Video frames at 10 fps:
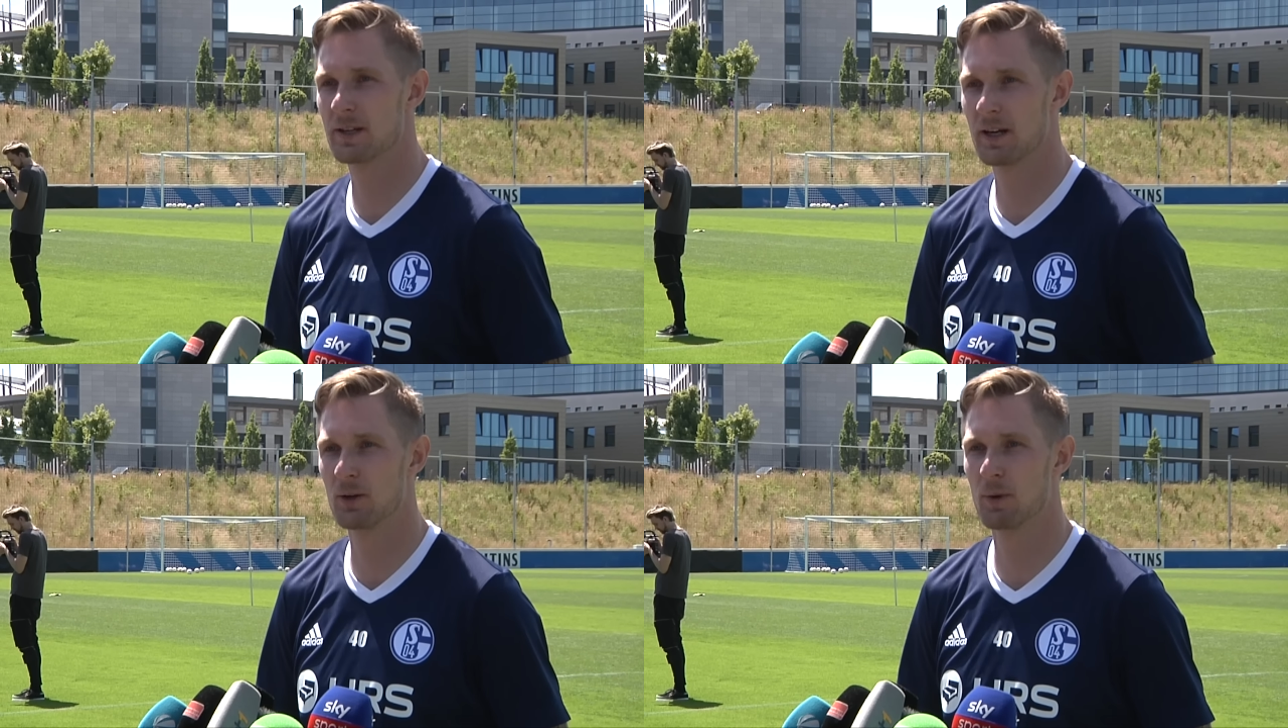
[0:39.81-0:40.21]

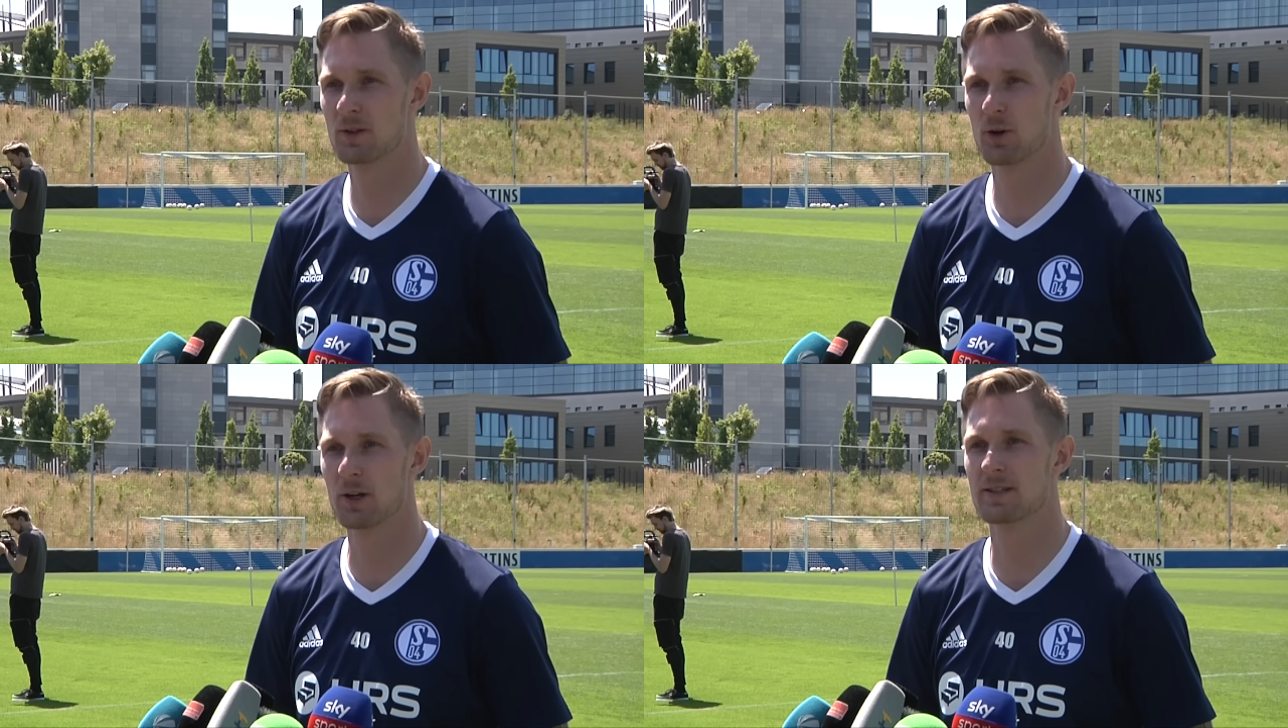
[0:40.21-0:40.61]

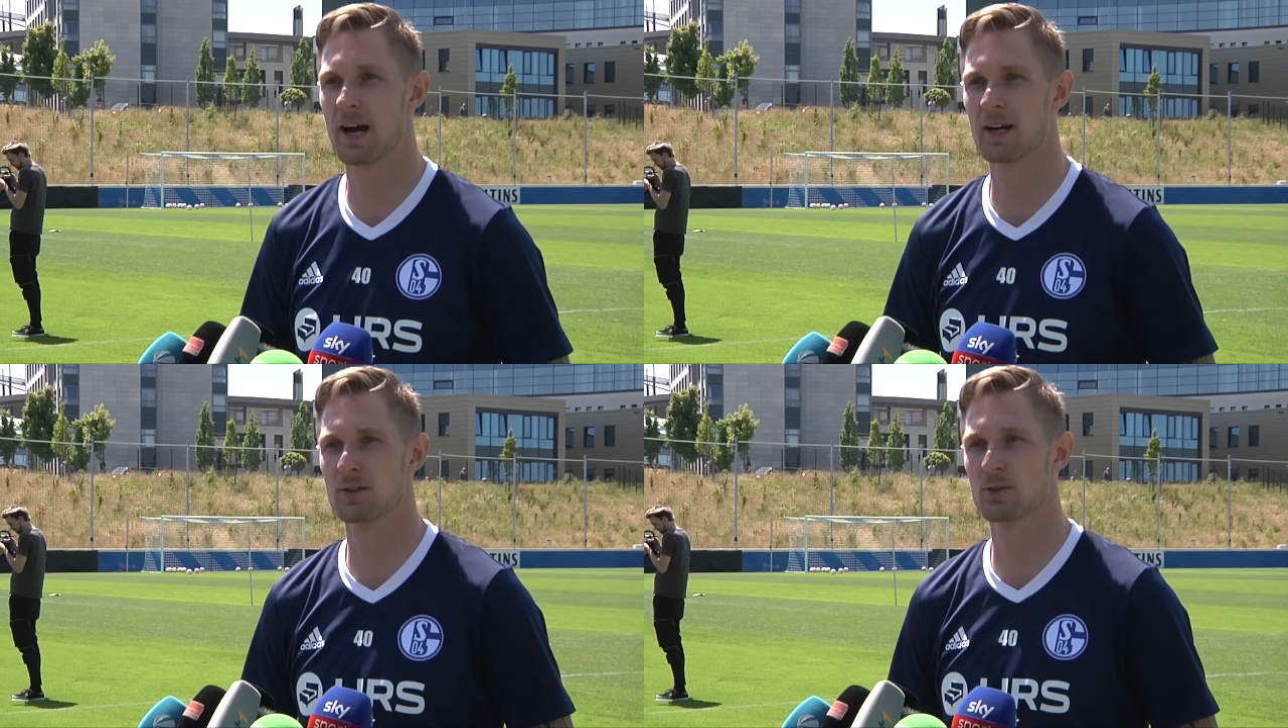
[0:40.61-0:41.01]
überzeugt
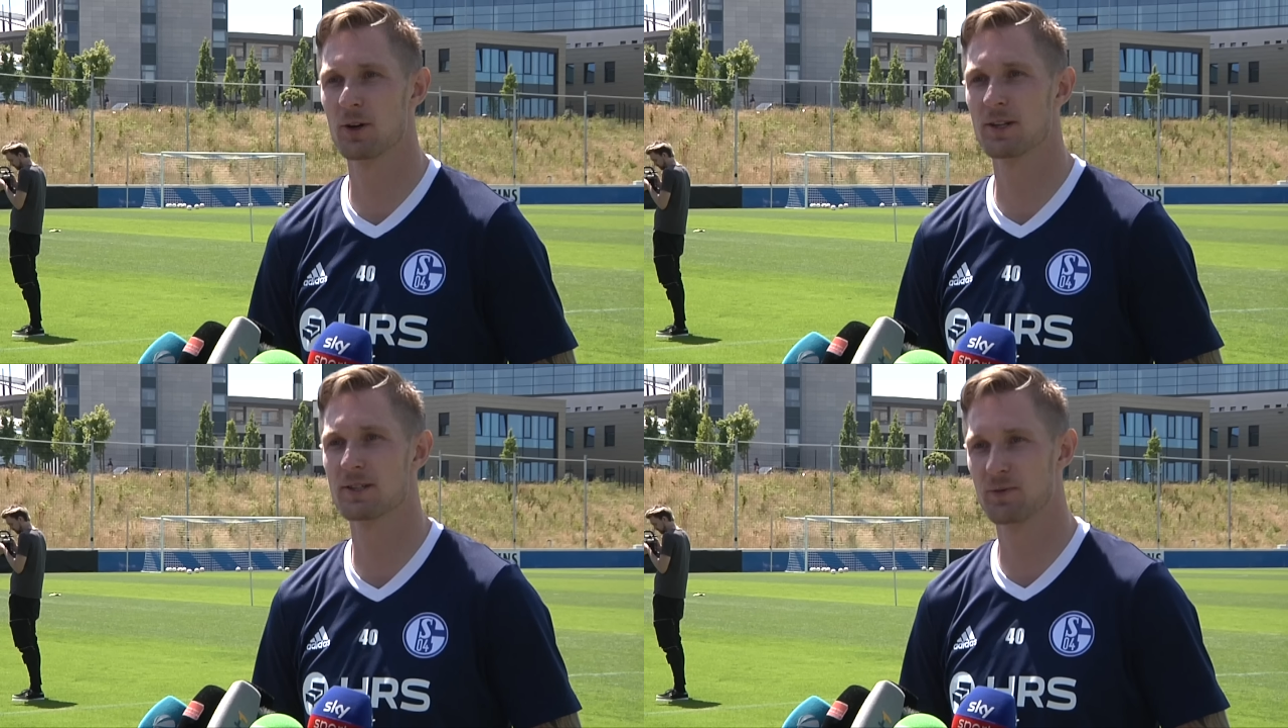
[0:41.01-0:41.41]
sagen zu
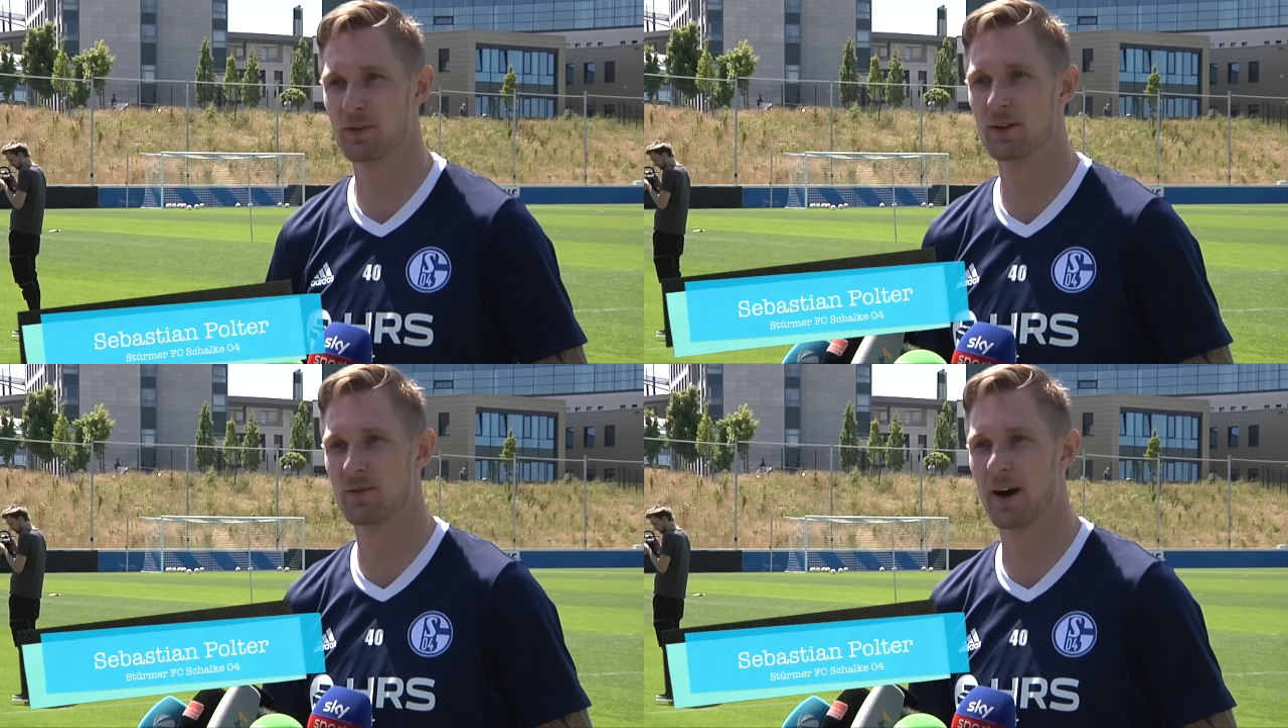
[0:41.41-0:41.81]
können, dass ich
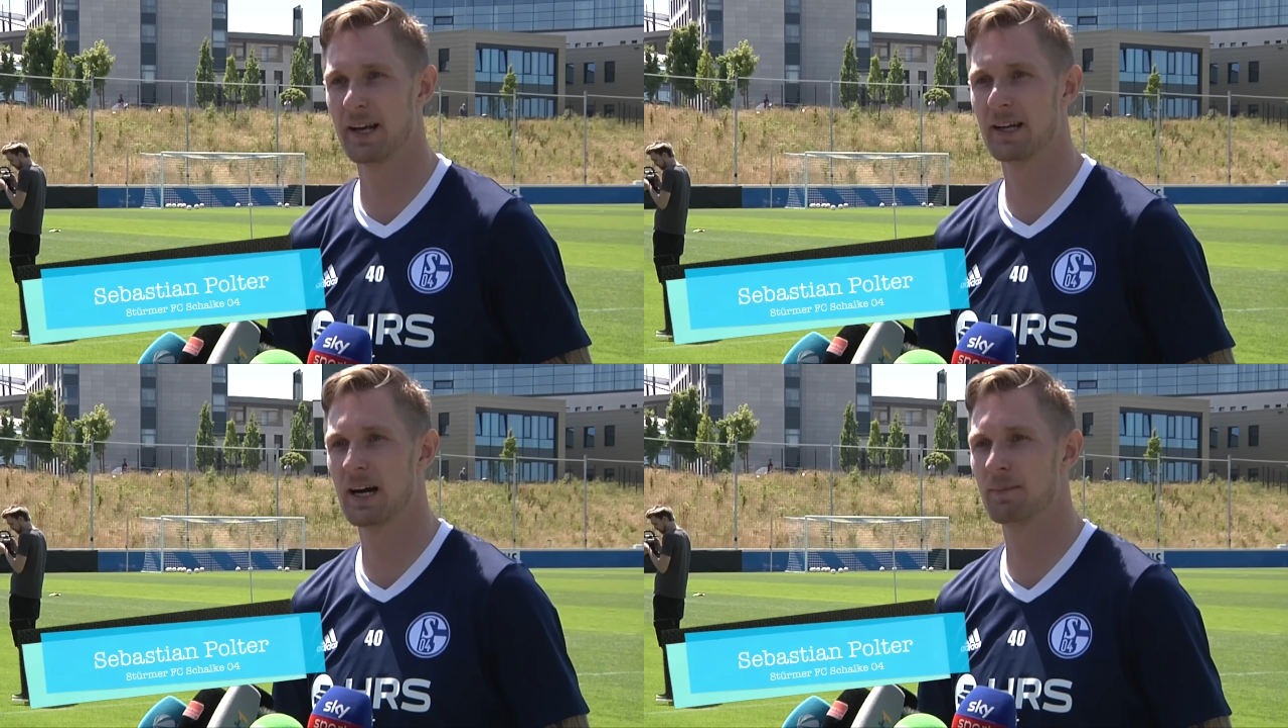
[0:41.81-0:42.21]
viele
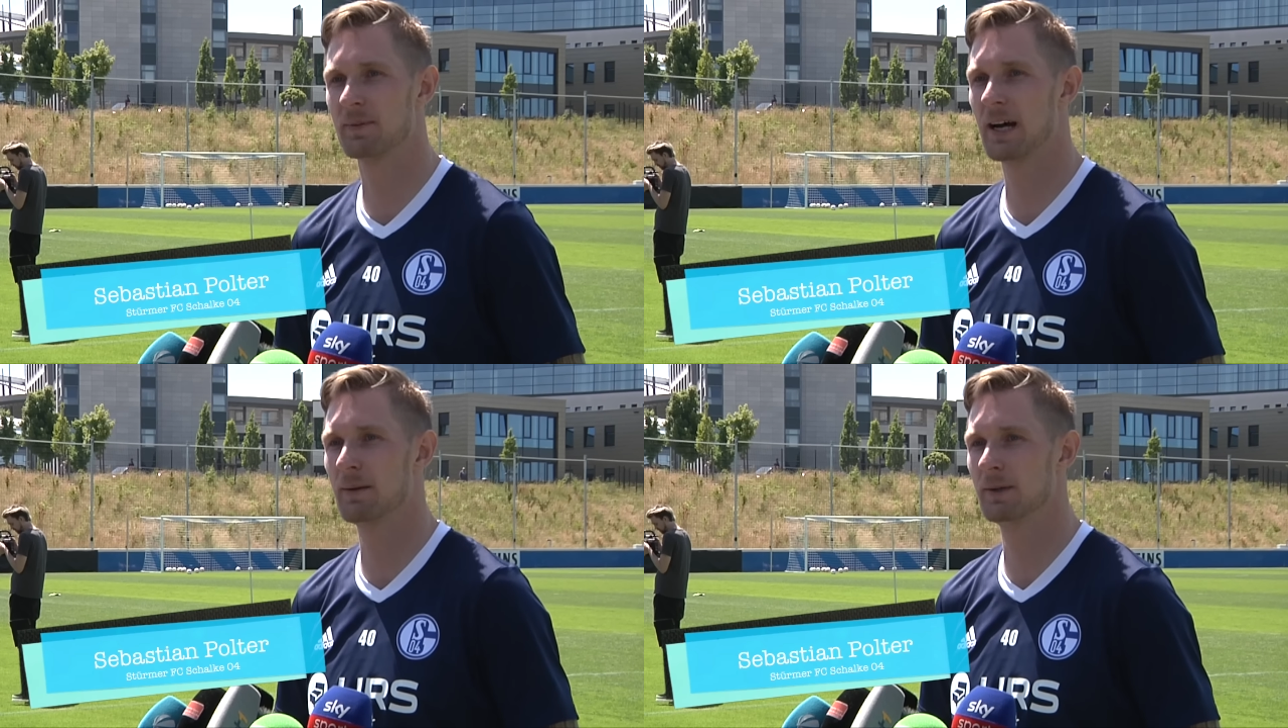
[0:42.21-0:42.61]
Vereine
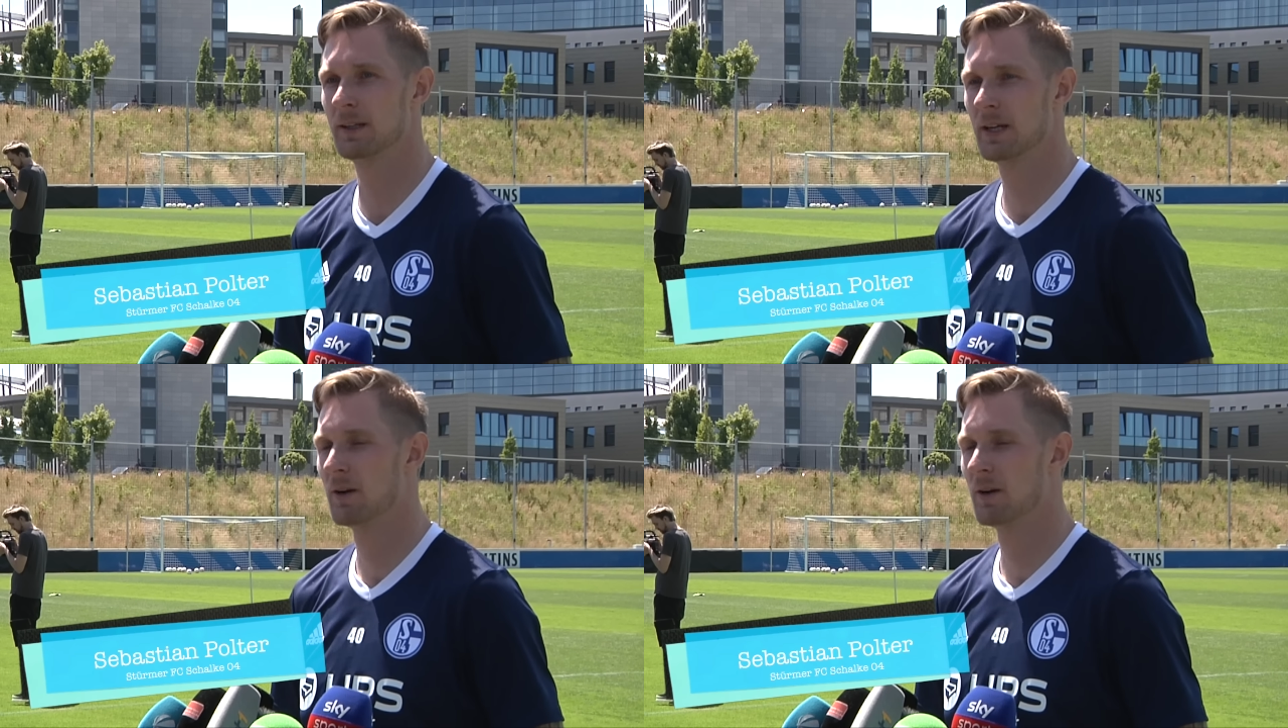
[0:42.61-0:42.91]
gehabt habe